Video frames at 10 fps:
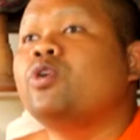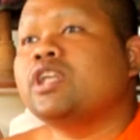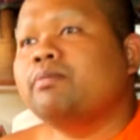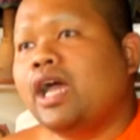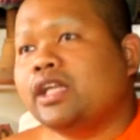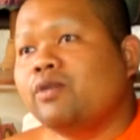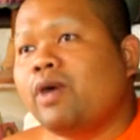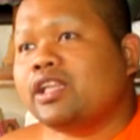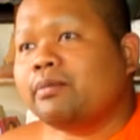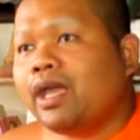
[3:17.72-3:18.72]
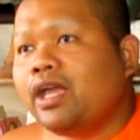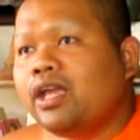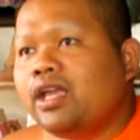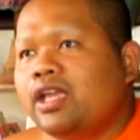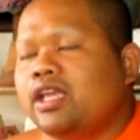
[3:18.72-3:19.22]
คลจำหน่ายที่วัดเห็นไหม
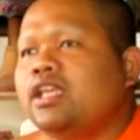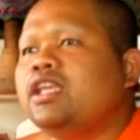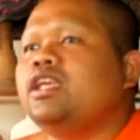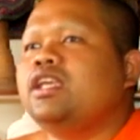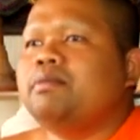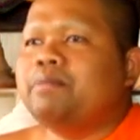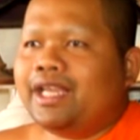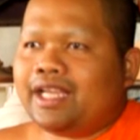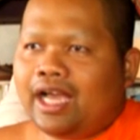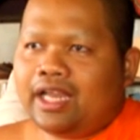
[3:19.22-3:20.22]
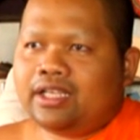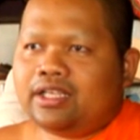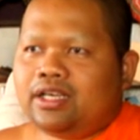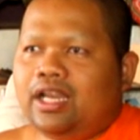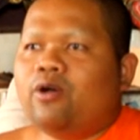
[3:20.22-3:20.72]
เหมือนกัน
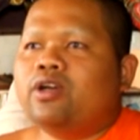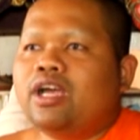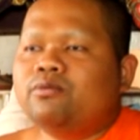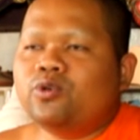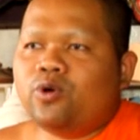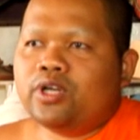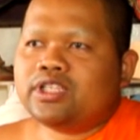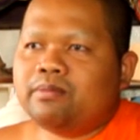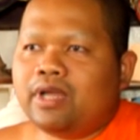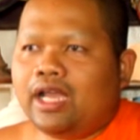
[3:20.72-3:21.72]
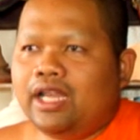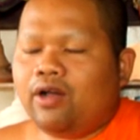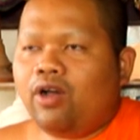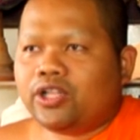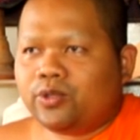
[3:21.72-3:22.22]
เราก็ทำวัตถุมจำหน่าย แล้ว
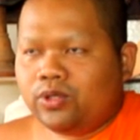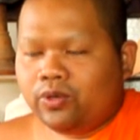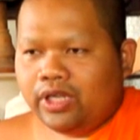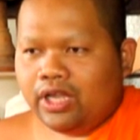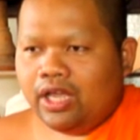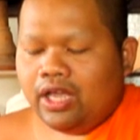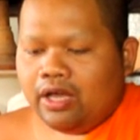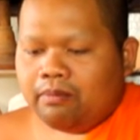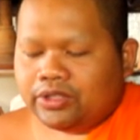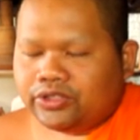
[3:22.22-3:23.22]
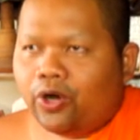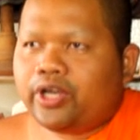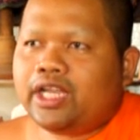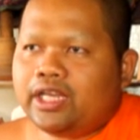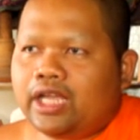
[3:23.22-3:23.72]
ก็เอาทุนเหล่านี้มาสอน
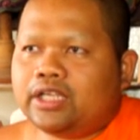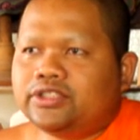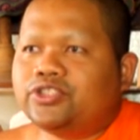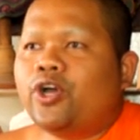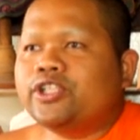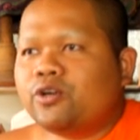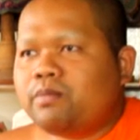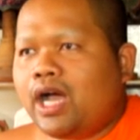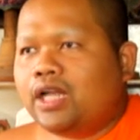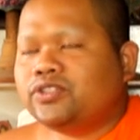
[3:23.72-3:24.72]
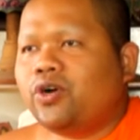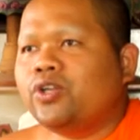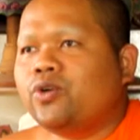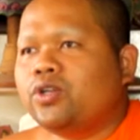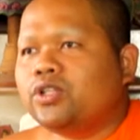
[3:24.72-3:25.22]
เด็กๆสอนชาวบ้านสอน
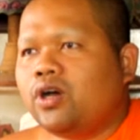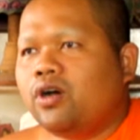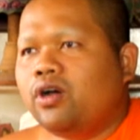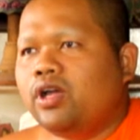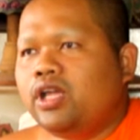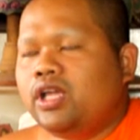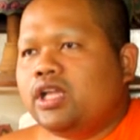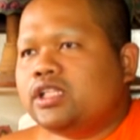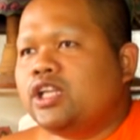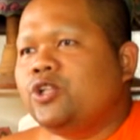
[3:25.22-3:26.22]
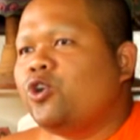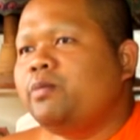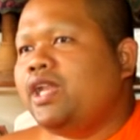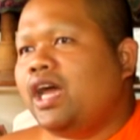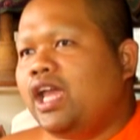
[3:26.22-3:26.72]
คนต่อ ฉันทน
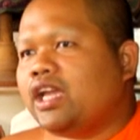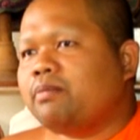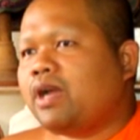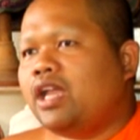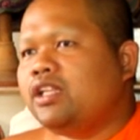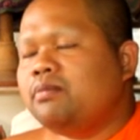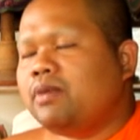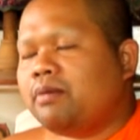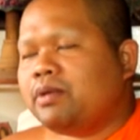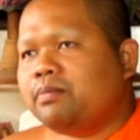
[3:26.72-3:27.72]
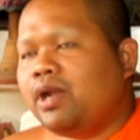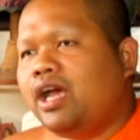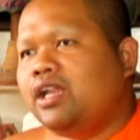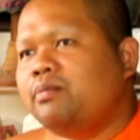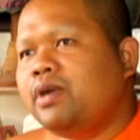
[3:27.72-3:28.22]
ไม่ได้กับการที่มาเป็นพระ
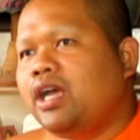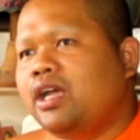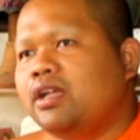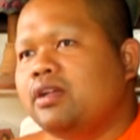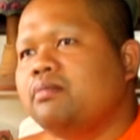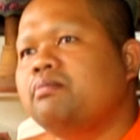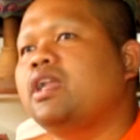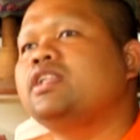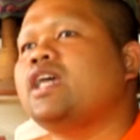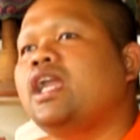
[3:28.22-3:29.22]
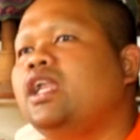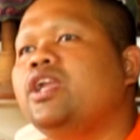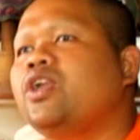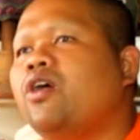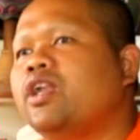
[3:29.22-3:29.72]
แล้วมามาฉันแล้
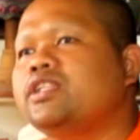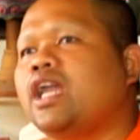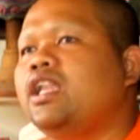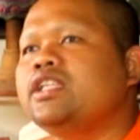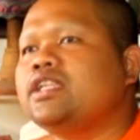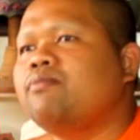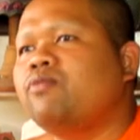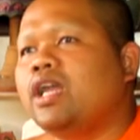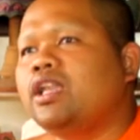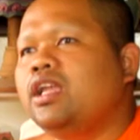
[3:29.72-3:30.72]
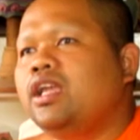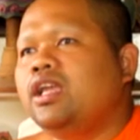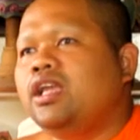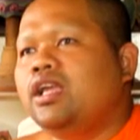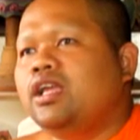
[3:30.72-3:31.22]
วนอนฉันแล้วจำวัด
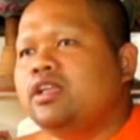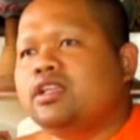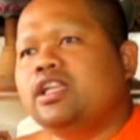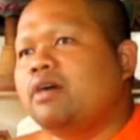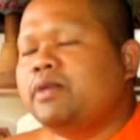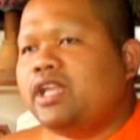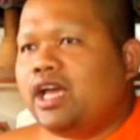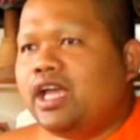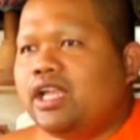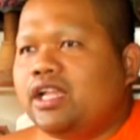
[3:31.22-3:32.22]
ฉันทำไม่ได้